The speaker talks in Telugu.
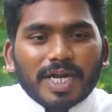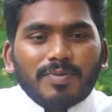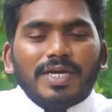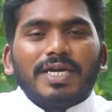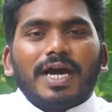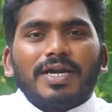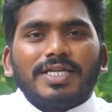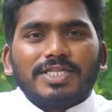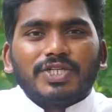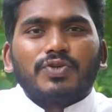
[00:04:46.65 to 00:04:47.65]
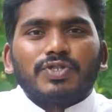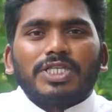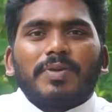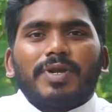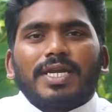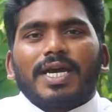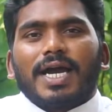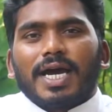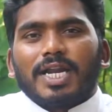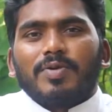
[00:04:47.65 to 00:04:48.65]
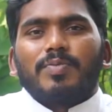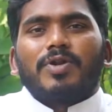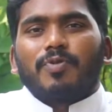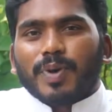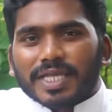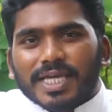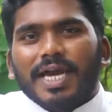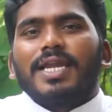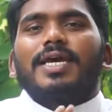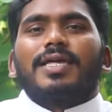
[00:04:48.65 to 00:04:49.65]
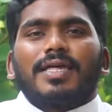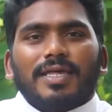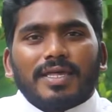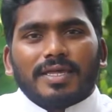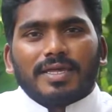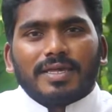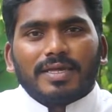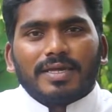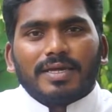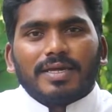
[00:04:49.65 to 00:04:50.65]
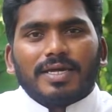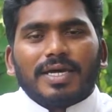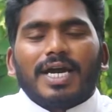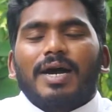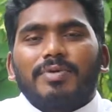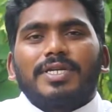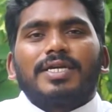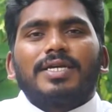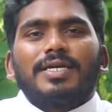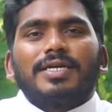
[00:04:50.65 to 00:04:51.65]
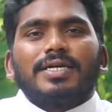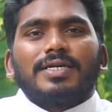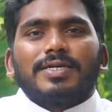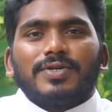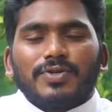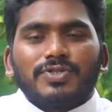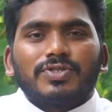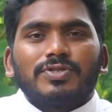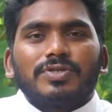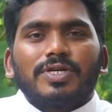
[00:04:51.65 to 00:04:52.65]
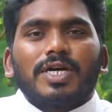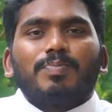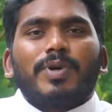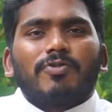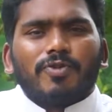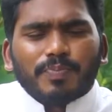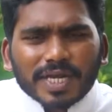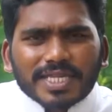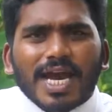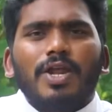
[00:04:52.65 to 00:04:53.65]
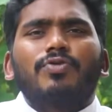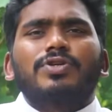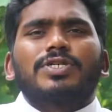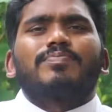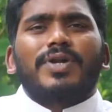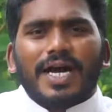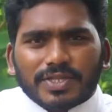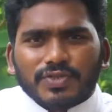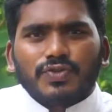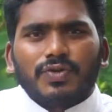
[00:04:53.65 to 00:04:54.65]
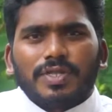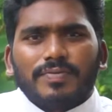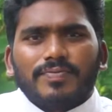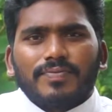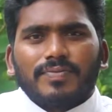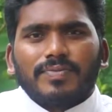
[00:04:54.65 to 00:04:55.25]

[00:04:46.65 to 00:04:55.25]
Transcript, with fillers: మనం ఈనాడు ఈ స్థితికి వచ్చామంటే కారణము మన ఉపాధ్యాయులే కాబట్టి ఈరోజు మన ఉపాధ్యాయుల కోసం ప్రార్థించుకుందాం